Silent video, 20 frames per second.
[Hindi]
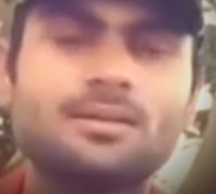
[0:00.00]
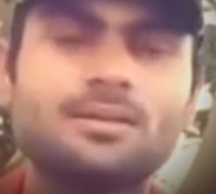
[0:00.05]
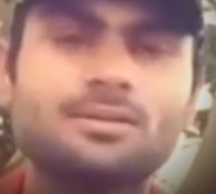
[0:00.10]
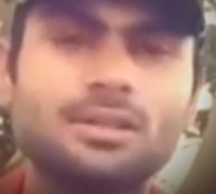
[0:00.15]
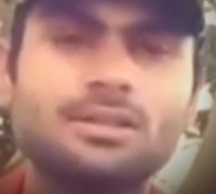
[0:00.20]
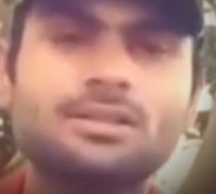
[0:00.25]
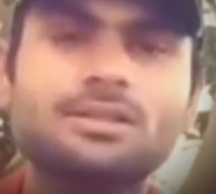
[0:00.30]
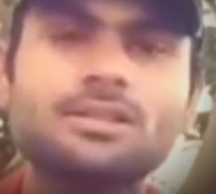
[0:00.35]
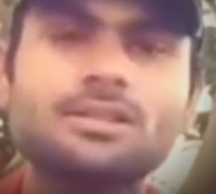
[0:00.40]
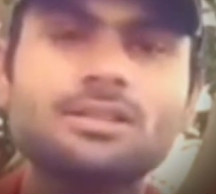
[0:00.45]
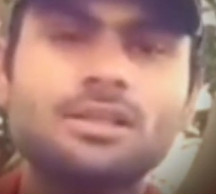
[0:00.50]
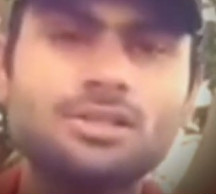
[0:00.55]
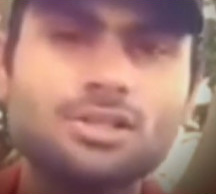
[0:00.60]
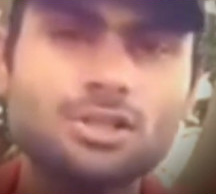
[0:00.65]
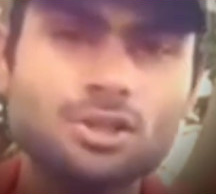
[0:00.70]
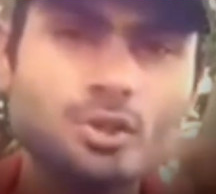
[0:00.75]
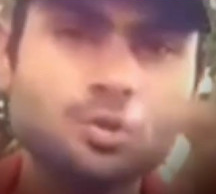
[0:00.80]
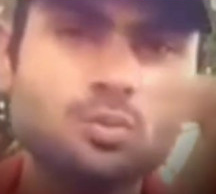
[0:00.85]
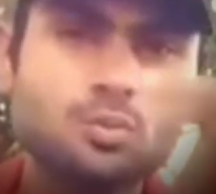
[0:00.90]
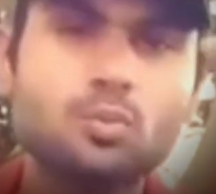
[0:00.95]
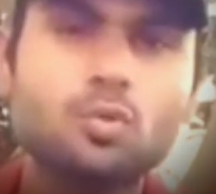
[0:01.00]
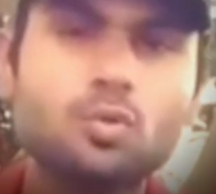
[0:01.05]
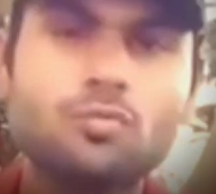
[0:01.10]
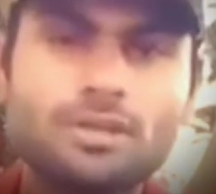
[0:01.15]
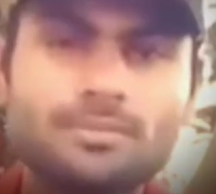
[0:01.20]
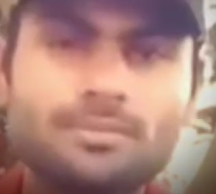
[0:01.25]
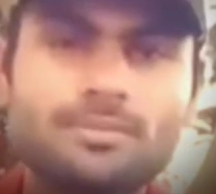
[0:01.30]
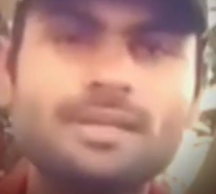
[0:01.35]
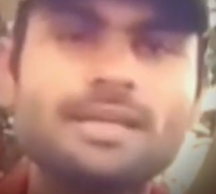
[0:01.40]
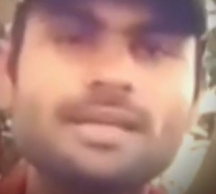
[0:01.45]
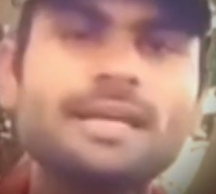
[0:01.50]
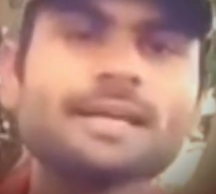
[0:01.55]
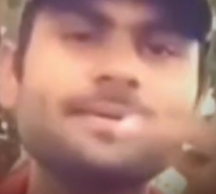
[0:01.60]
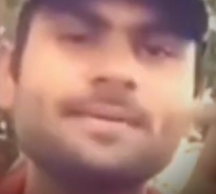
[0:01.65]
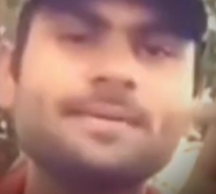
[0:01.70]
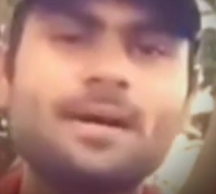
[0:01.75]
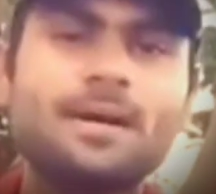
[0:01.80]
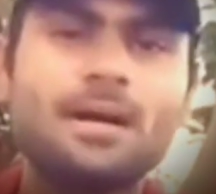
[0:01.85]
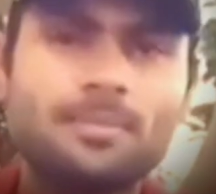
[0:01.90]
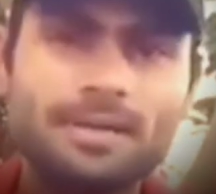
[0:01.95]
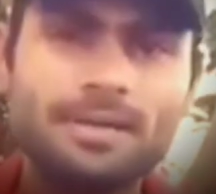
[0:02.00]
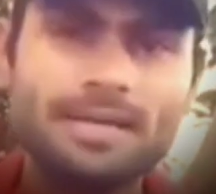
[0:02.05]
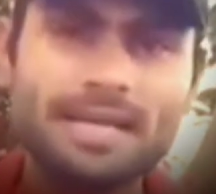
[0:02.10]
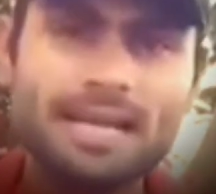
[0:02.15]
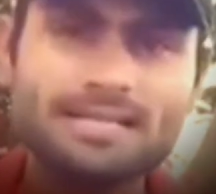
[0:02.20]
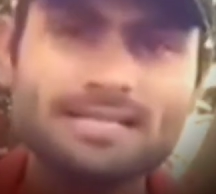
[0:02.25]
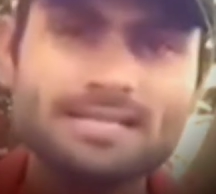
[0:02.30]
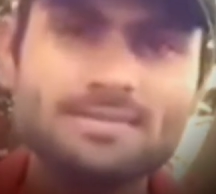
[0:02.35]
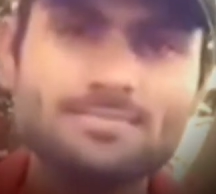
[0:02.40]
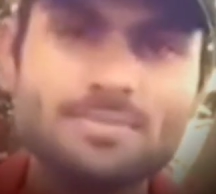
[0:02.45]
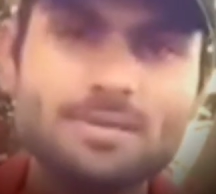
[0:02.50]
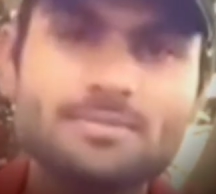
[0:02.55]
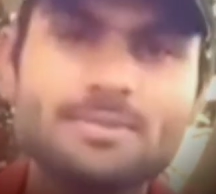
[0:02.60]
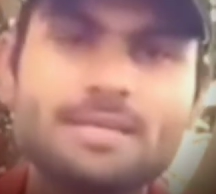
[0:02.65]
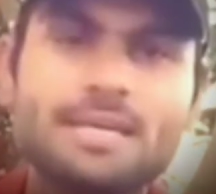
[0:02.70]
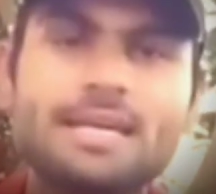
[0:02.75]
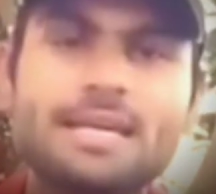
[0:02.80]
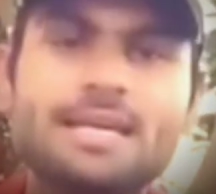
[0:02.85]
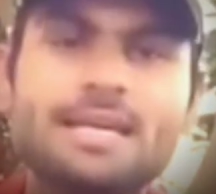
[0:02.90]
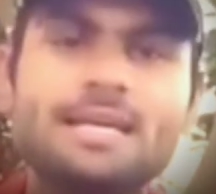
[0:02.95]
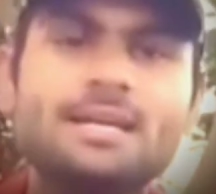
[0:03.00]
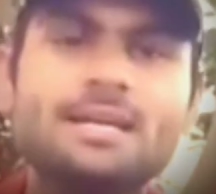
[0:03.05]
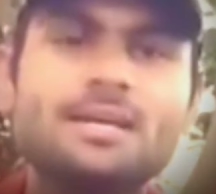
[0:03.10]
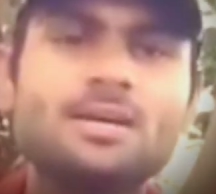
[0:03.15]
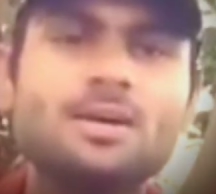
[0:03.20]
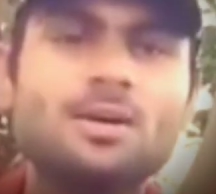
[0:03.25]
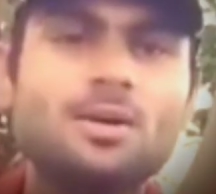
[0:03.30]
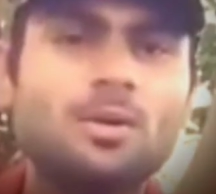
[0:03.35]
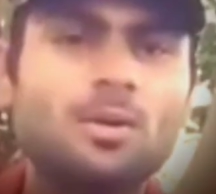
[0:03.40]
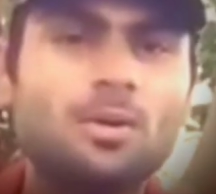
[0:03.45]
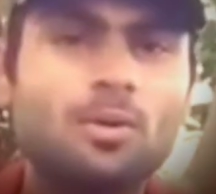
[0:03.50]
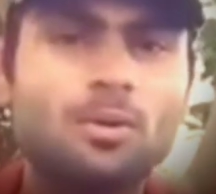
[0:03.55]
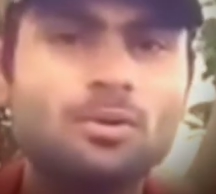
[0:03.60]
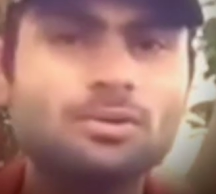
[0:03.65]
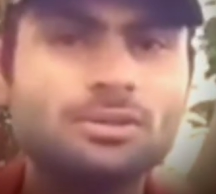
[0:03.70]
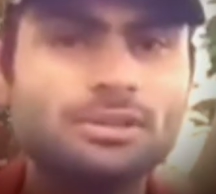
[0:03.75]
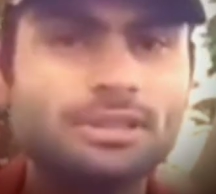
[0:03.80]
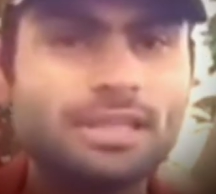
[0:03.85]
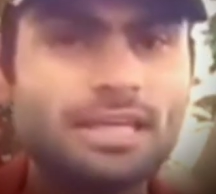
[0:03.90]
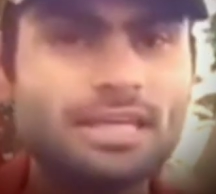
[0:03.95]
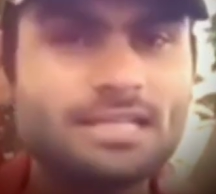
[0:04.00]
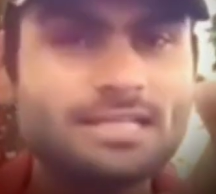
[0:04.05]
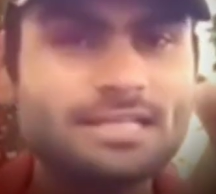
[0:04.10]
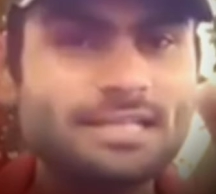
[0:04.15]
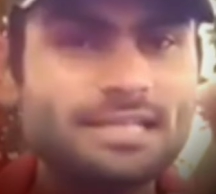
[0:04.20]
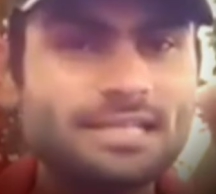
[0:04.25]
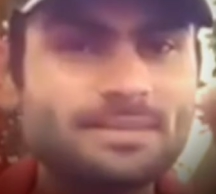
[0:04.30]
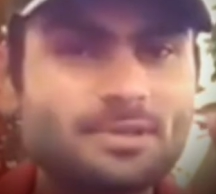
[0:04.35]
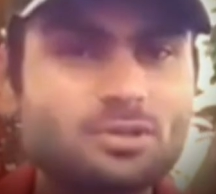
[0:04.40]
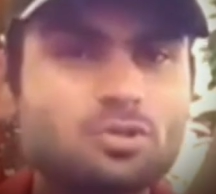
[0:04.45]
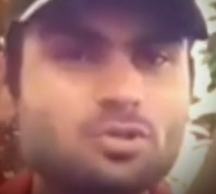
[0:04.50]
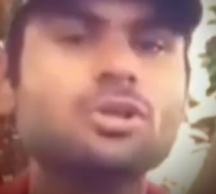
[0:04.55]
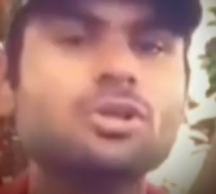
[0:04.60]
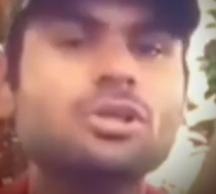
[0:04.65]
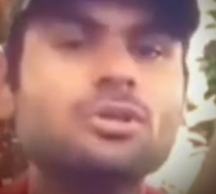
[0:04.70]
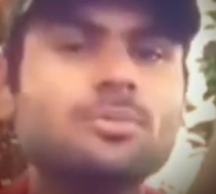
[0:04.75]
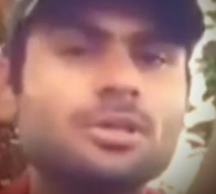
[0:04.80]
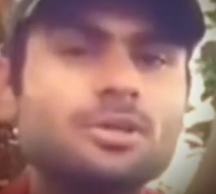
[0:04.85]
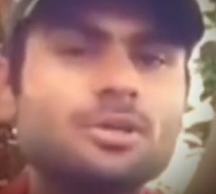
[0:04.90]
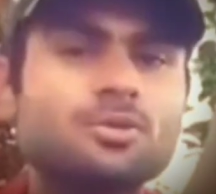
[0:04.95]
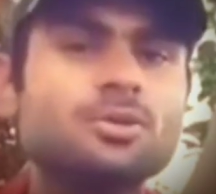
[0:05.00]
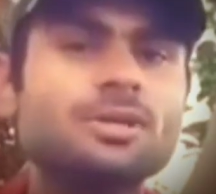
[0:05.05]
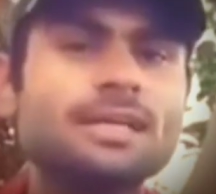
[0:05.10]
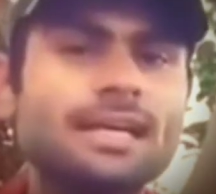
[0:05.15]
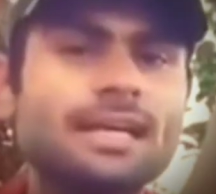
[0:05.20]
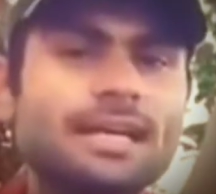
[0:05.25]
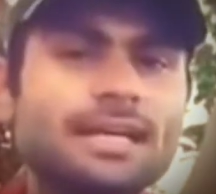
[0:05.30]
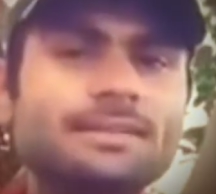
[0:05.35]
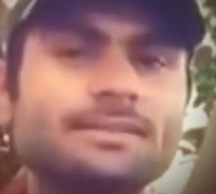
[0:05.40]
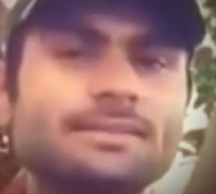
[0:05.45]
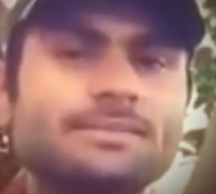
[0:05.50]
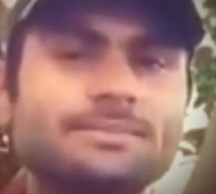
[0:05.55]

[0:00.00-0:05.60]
धरती कंटिन्यू मूविंग भी है अपने एक्सिस पे भी है और तेईस डिग्री पे झुकी भी हुई है